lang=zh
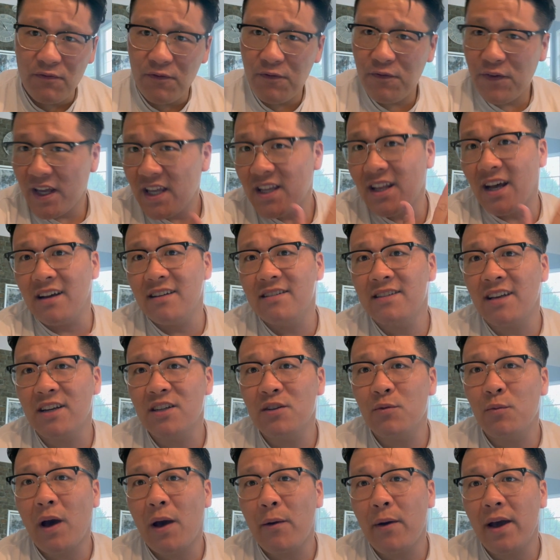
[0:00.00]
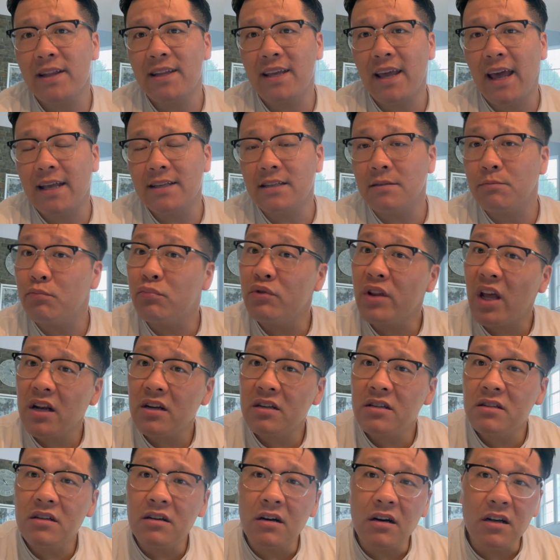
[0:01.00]
飞的才是 YYDS，不太
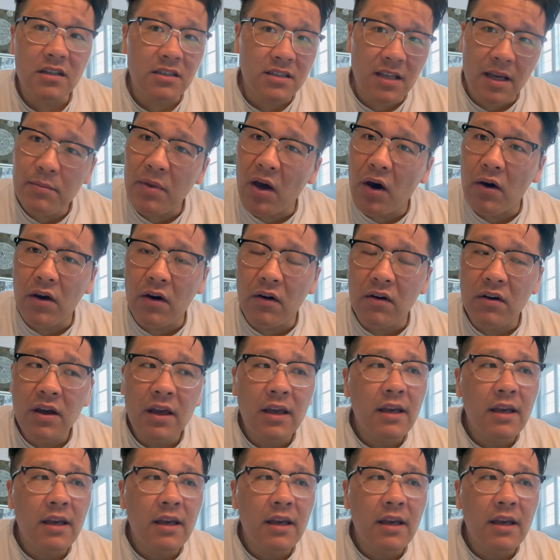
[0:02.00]
适合这些表友。